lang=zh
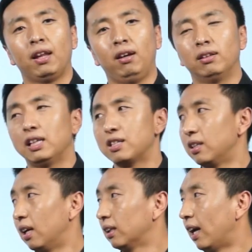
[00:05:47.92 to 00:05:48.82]
啊，但是
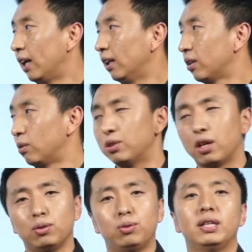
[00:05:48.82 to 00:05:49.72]
呢，它总
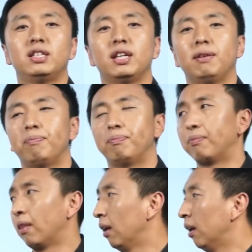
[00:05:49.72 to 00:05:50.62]
想去圈钱。
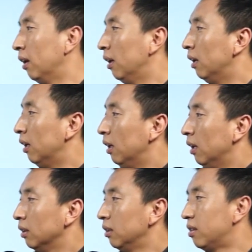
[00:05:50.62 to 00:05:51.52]

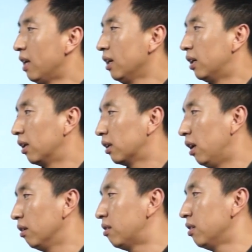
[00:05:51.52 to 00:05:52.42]
第三个，
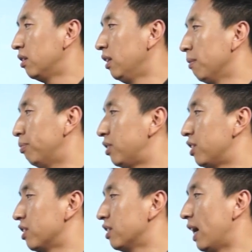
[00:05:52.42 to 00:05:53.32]
靠自己内部
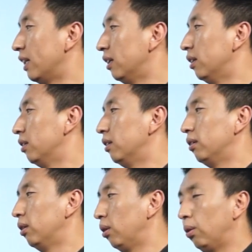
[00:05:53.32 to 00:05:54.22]
提升产能，
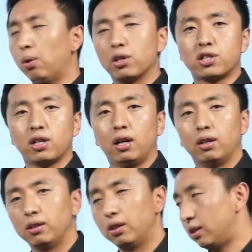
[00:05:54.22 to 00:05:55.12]
或是
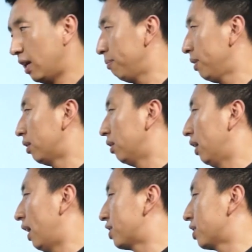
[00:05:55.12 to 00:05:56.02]
兼并，
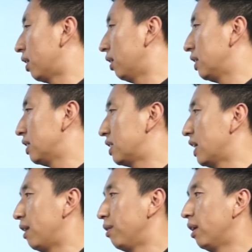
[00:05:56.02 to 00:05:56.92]
还是
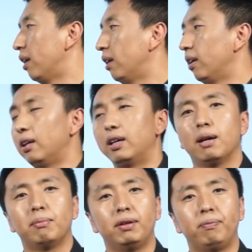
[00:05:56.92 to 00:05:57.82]
战略
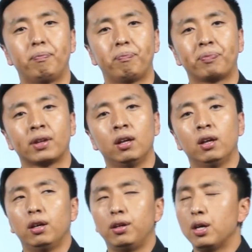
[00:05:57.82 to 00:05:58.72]
联盟。
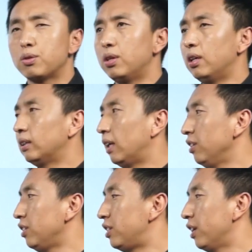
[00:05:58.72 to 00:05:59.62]
也就是说，当
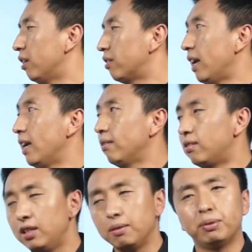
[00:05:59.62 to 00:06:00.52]
你企业要再
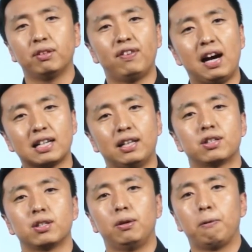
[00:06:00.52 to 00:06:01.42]
进一步的发展的
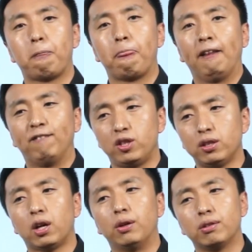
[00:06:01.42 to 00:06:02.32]
时候，你
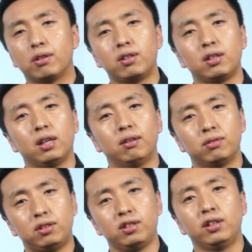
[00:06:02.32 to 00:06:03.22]
是考虑自己的
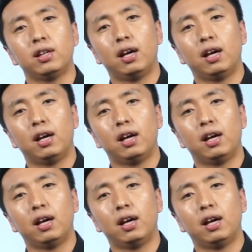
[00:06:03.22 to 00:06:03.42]
进行一